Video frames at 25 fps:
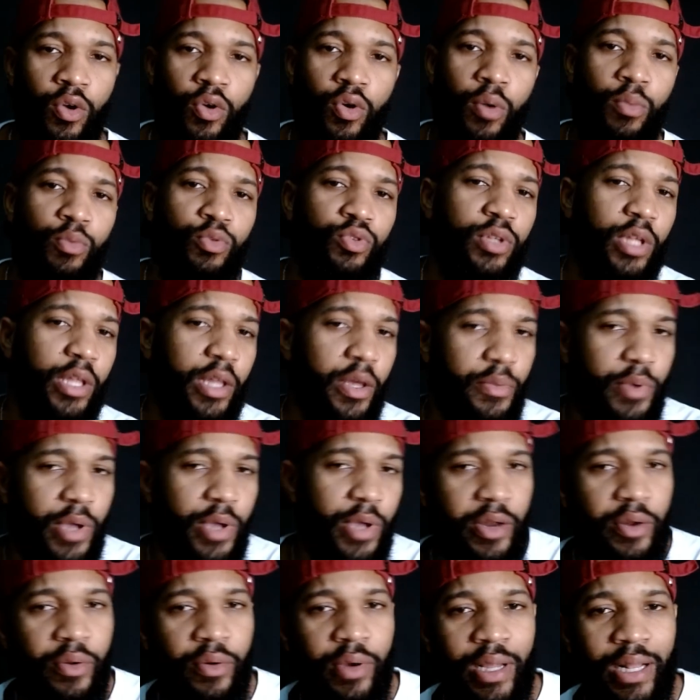como ustedes
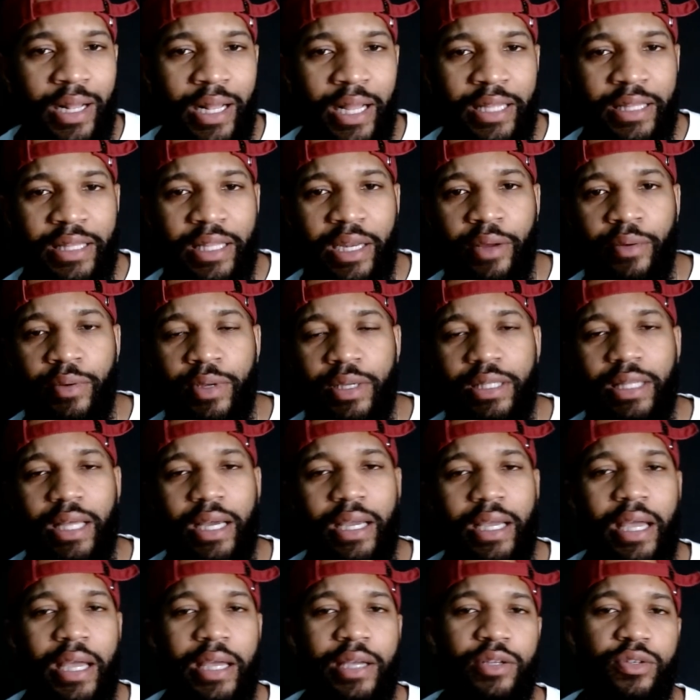vieron en la entrevista
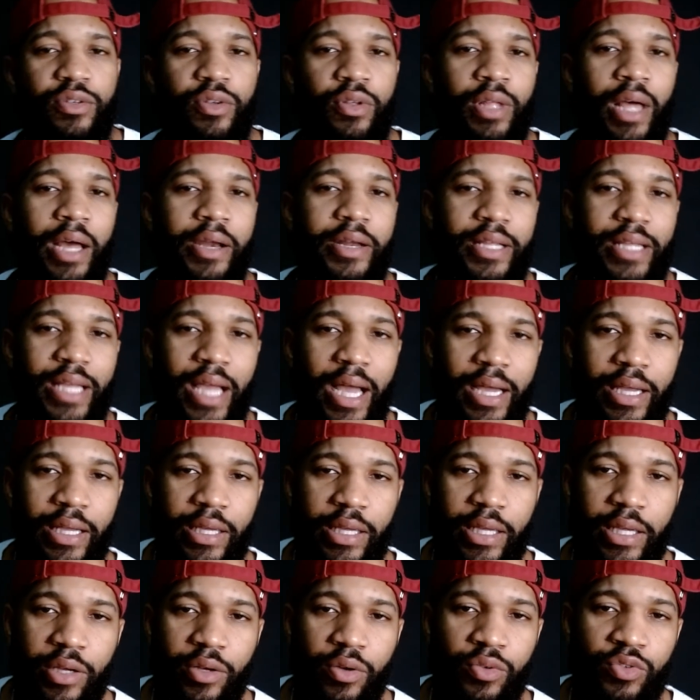que hizo Dari
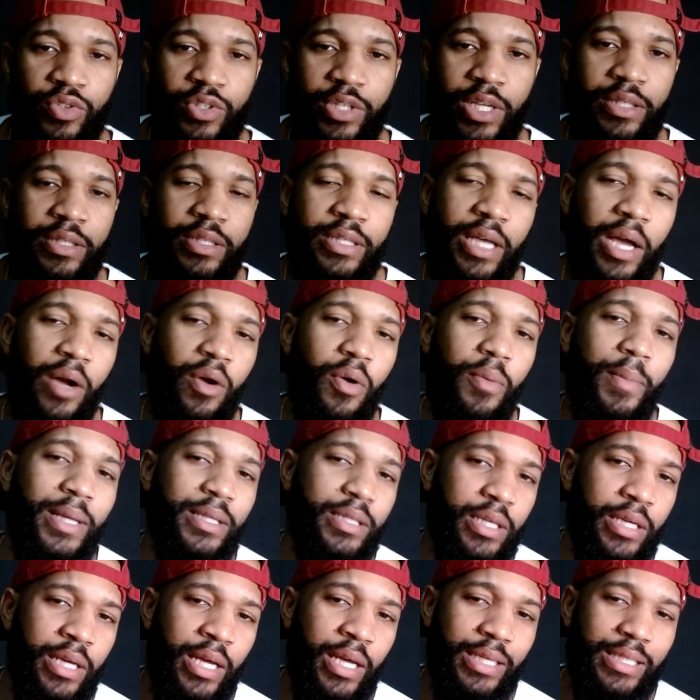Yankee con Santiago
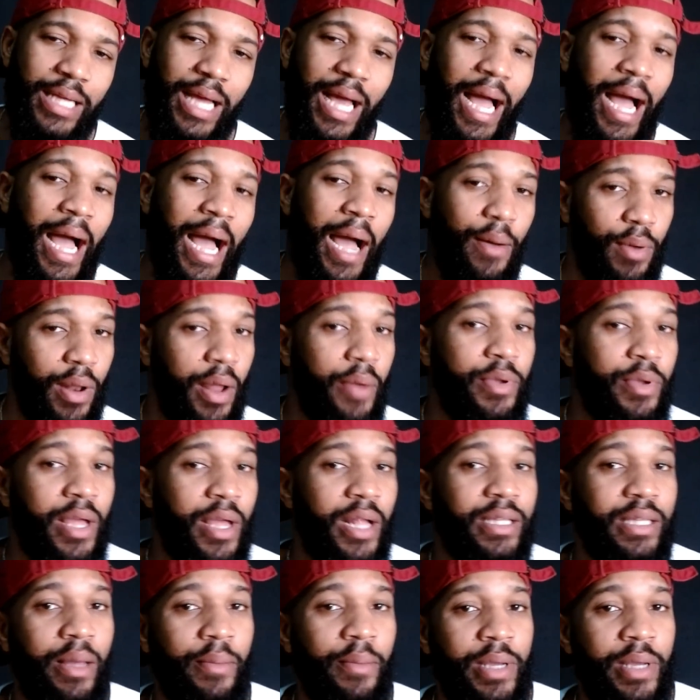Matías, habla
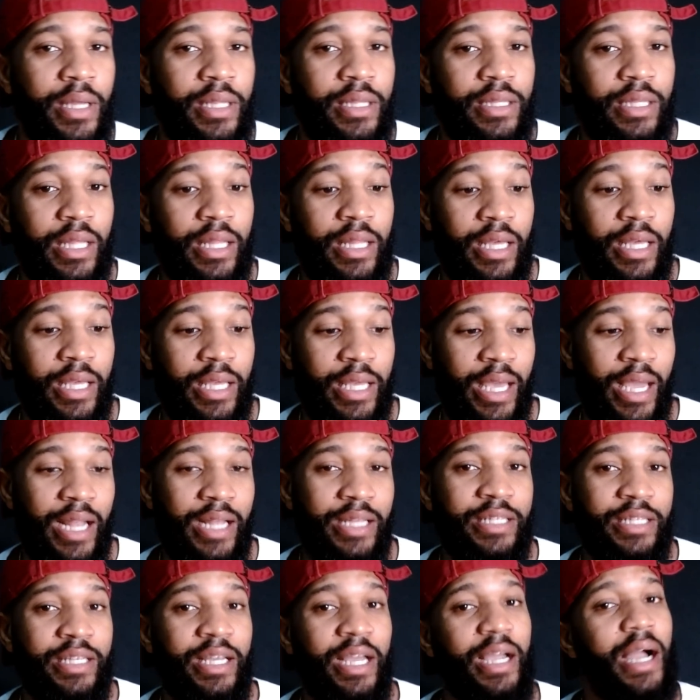abiertamente de que
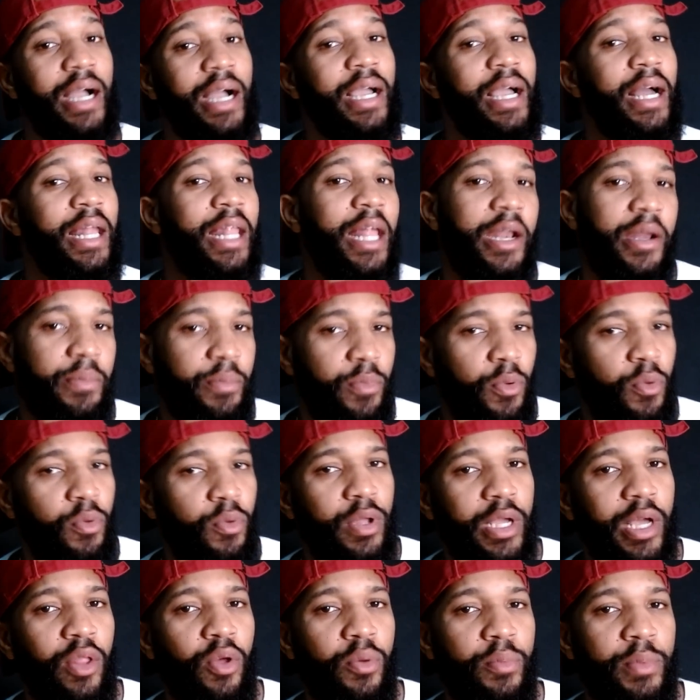él llega acá a la
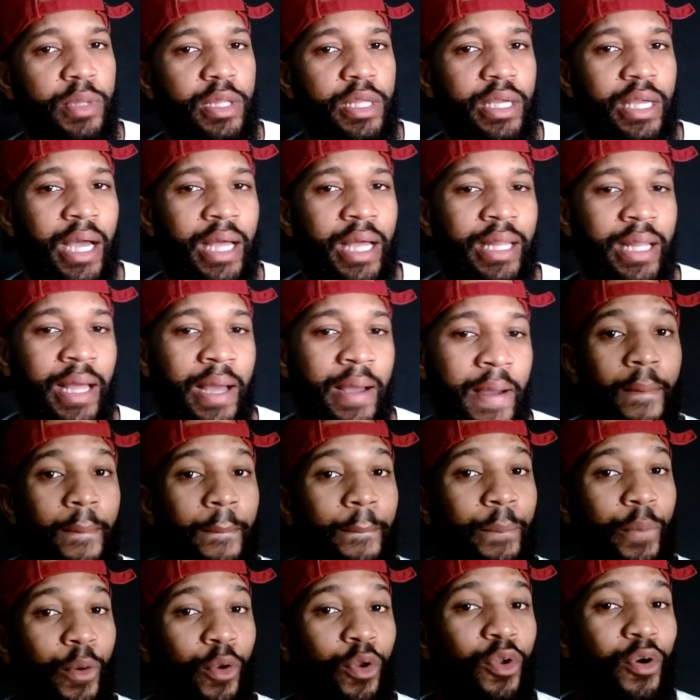República Dominicana
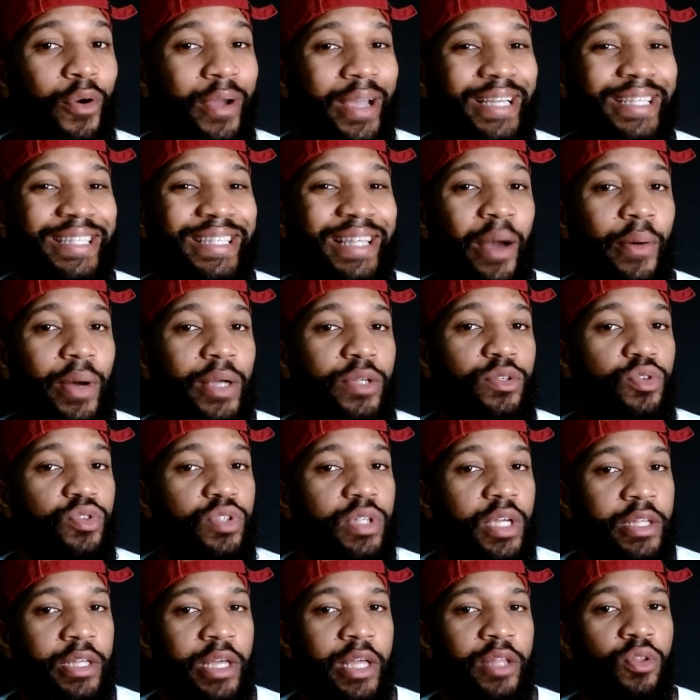por lo que estaba
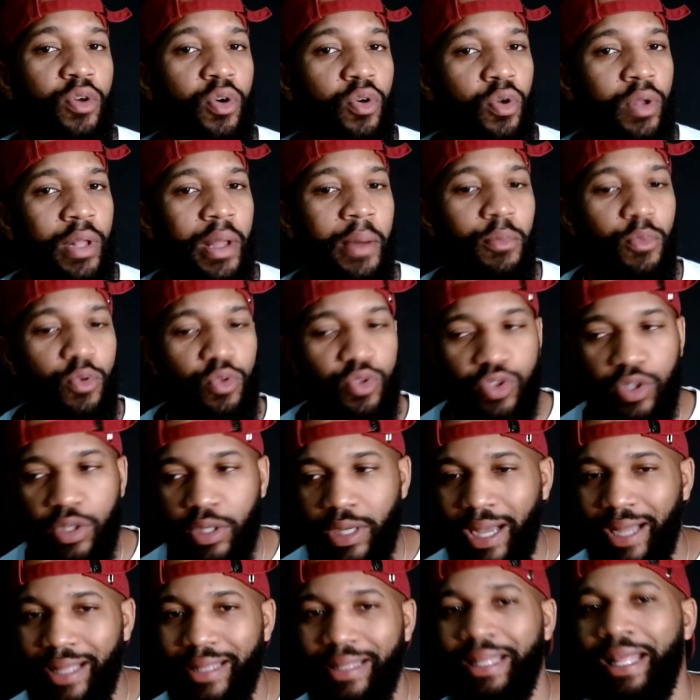sucediendo con la
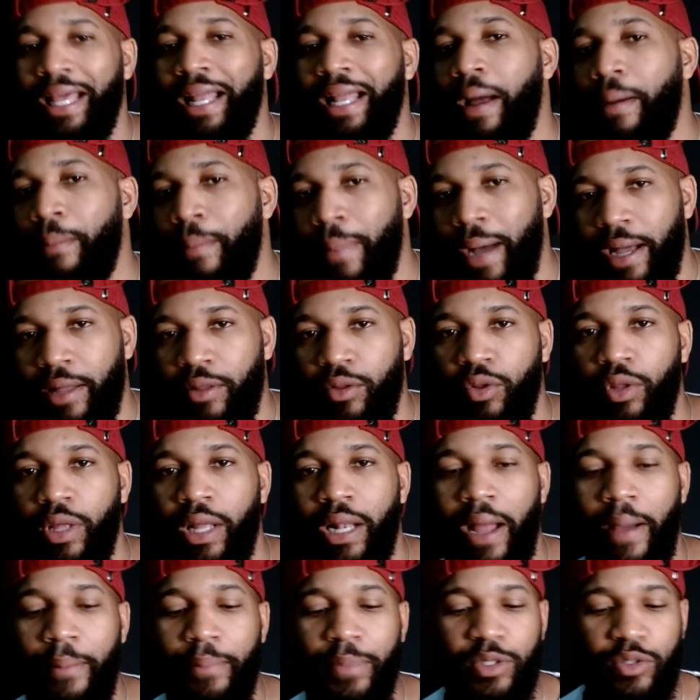música de la mano de
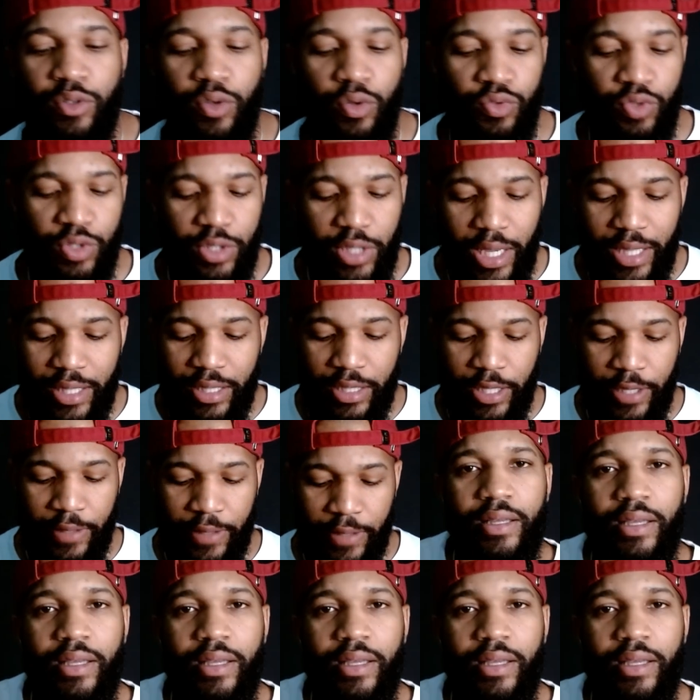lápiz consciente.